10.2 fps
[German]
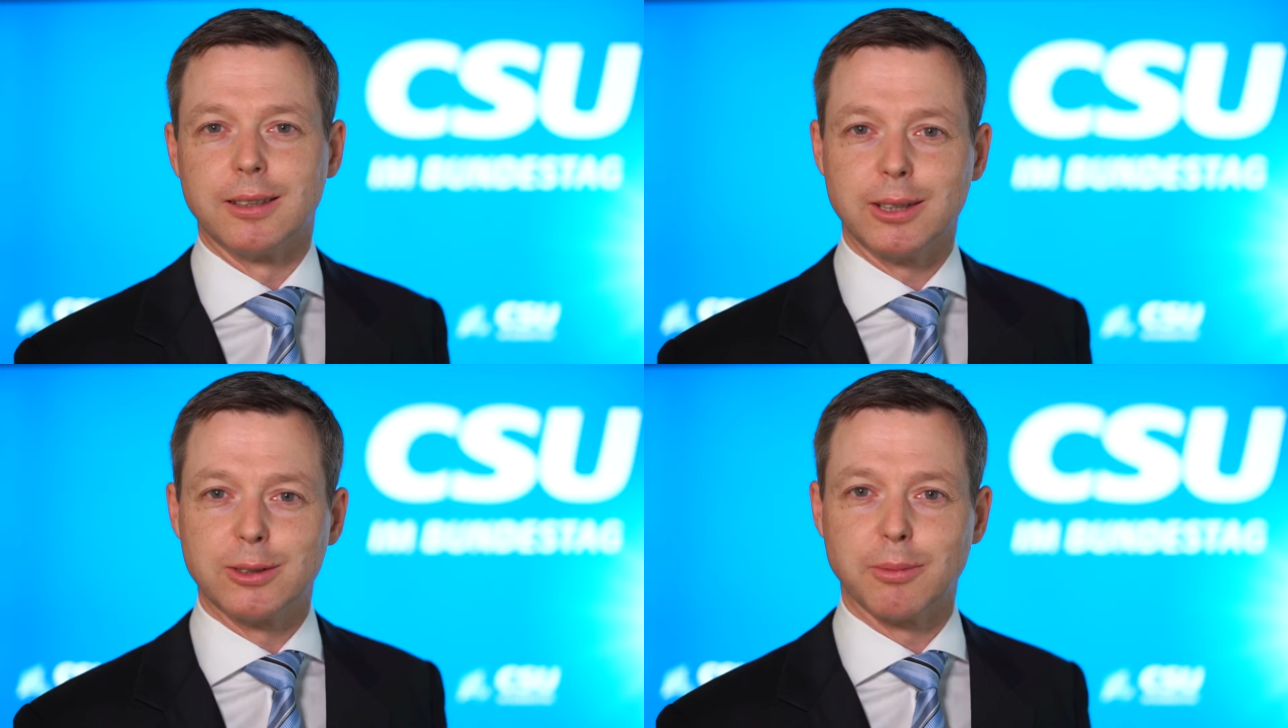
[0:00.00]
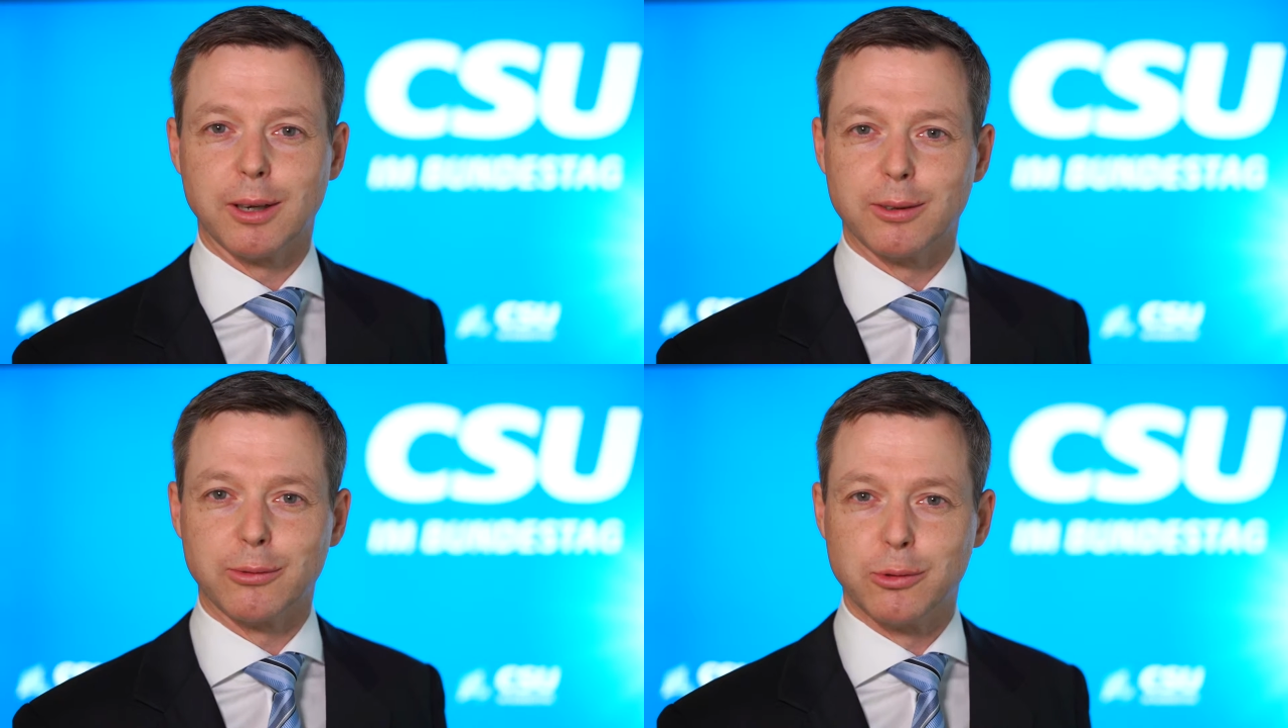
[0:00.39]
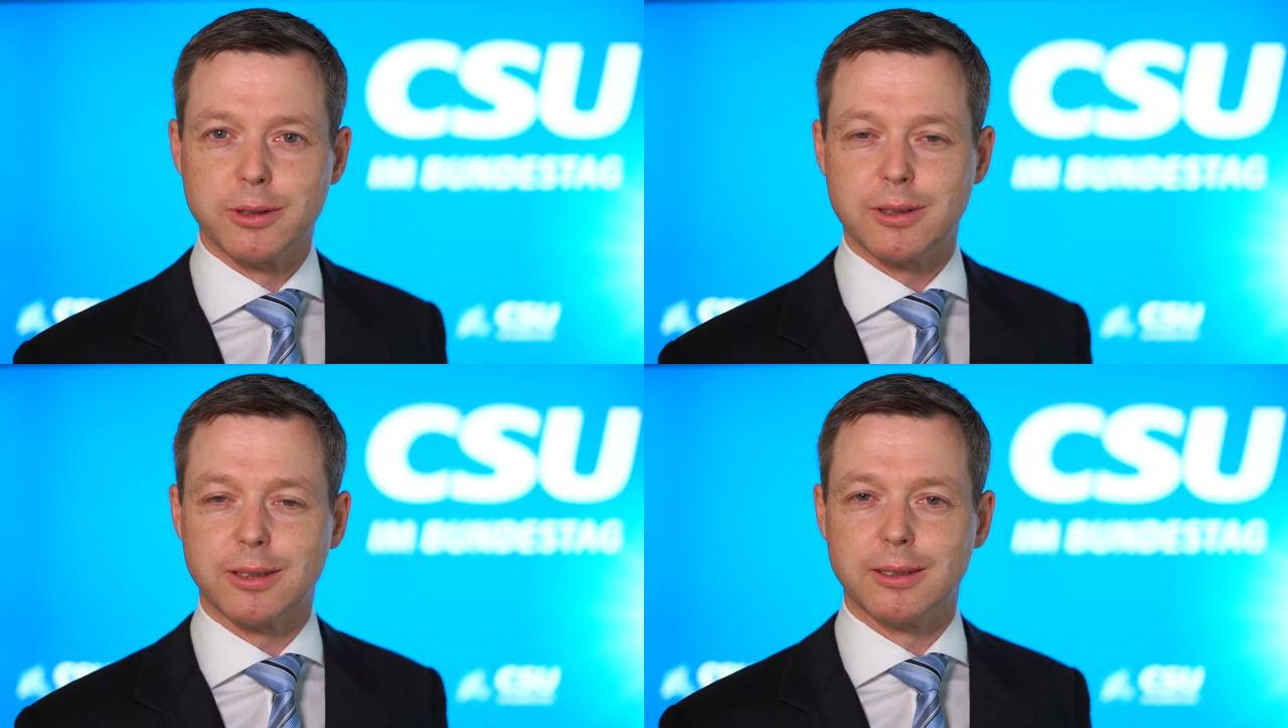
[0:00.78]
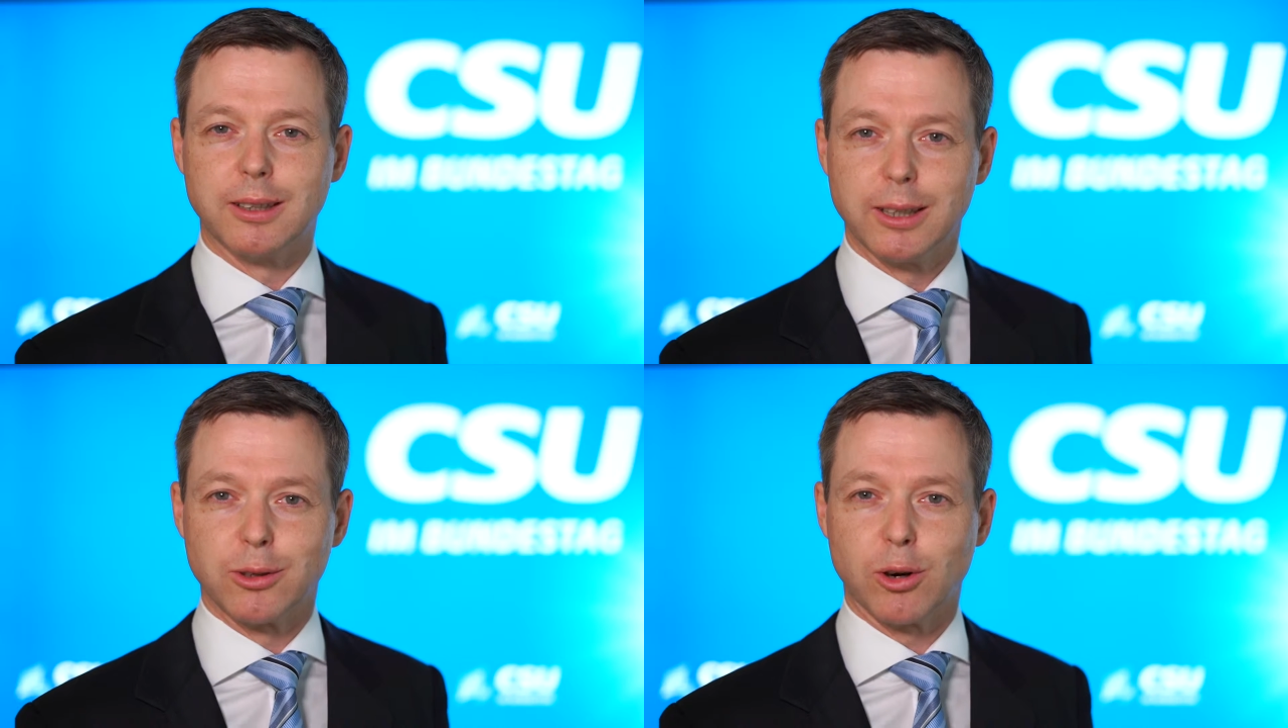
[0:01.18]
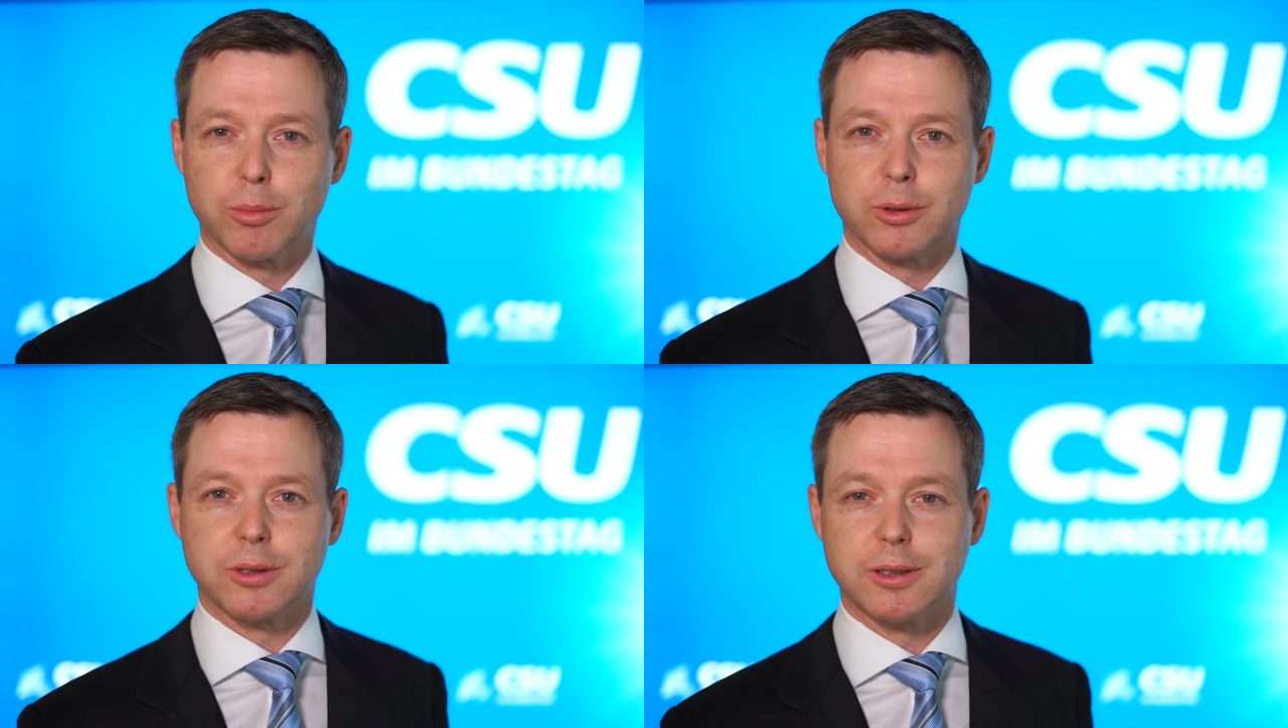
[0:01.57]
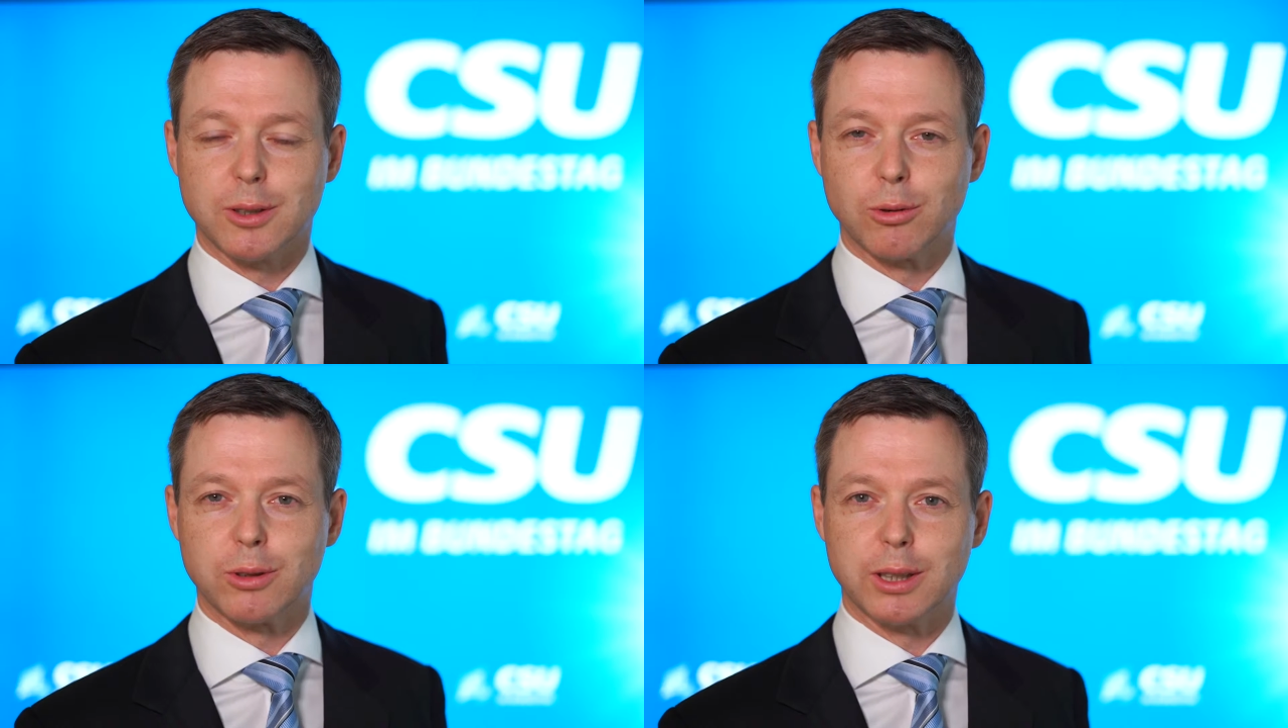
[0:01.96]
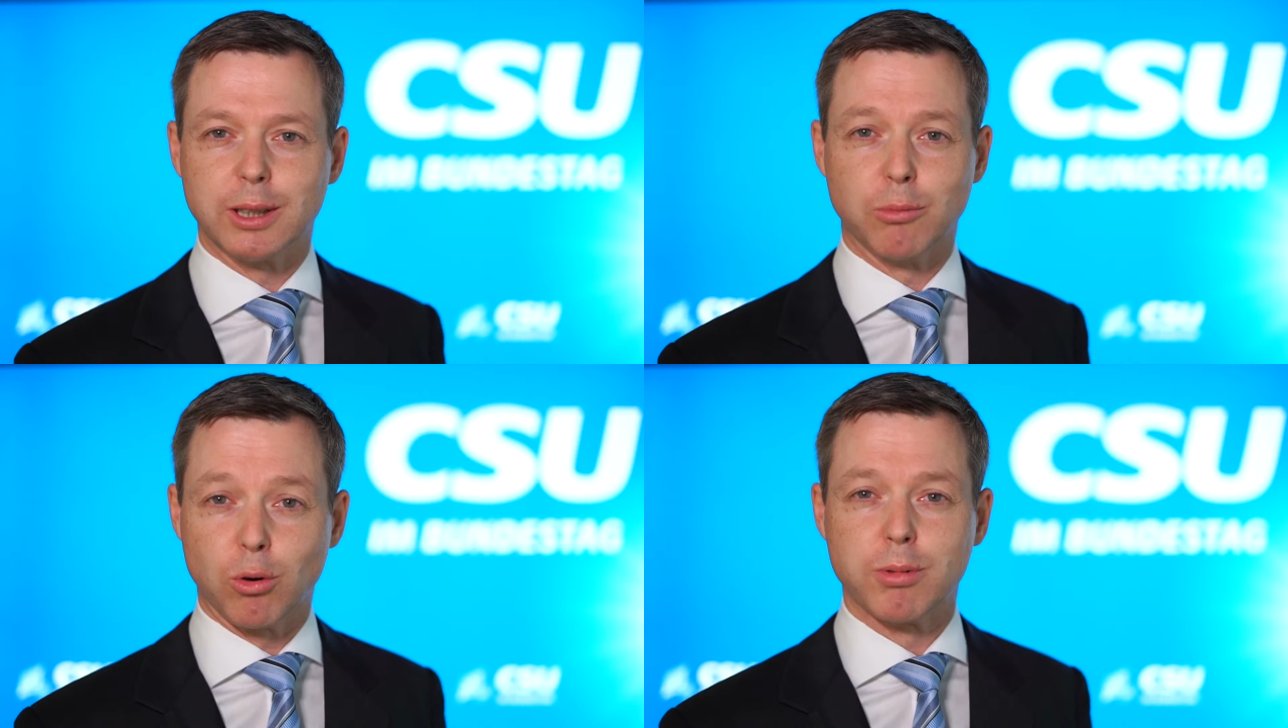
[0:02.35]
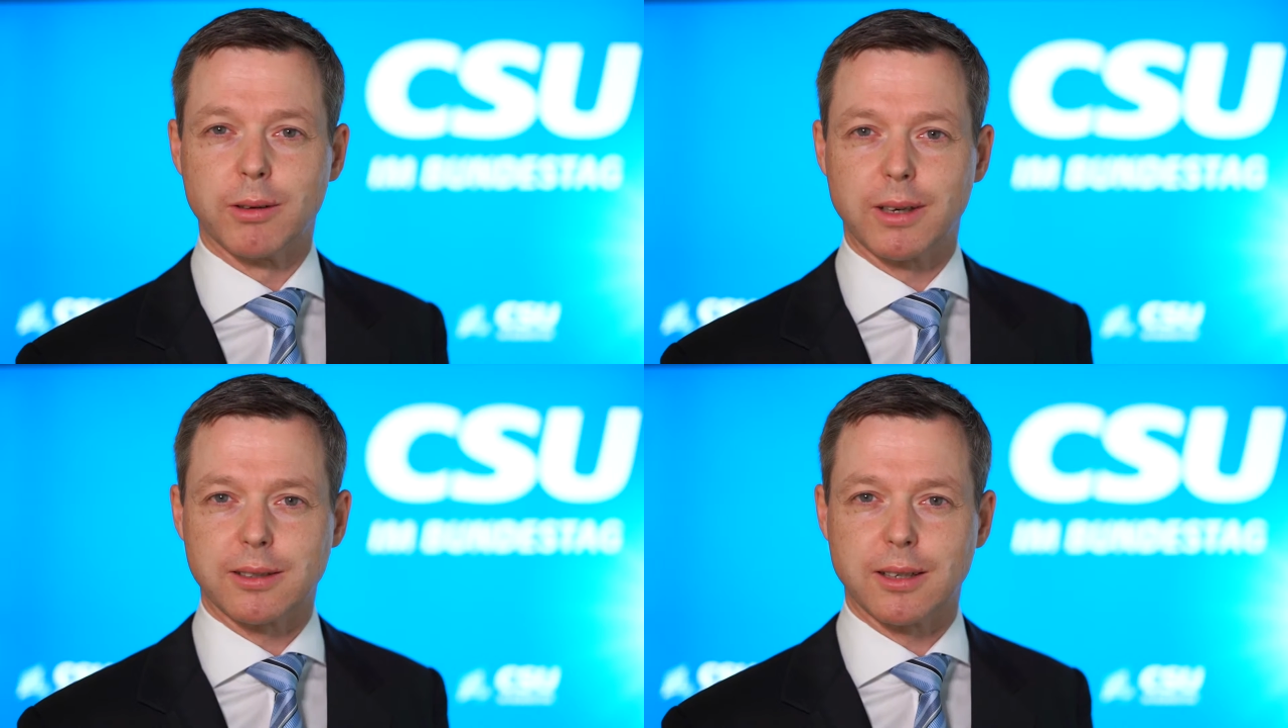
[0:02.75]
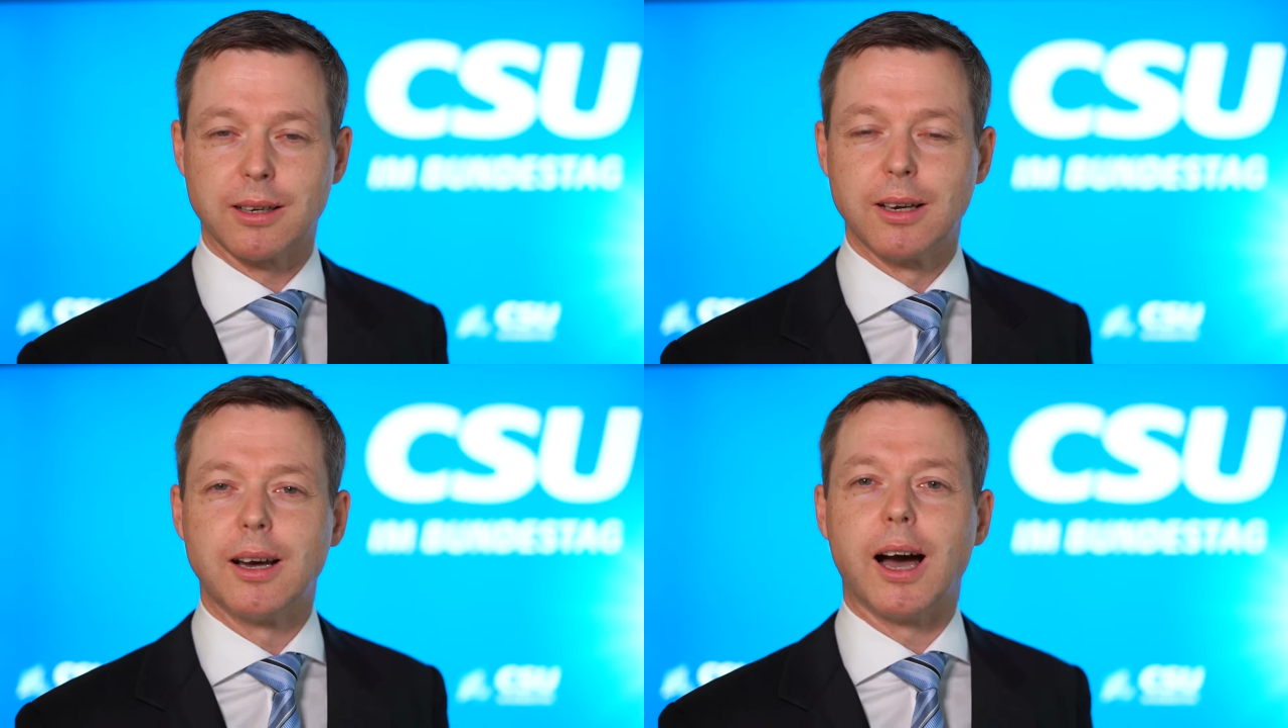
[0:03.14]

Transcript: Diesmal fühlt sich die linke Opposition im Oberwasser,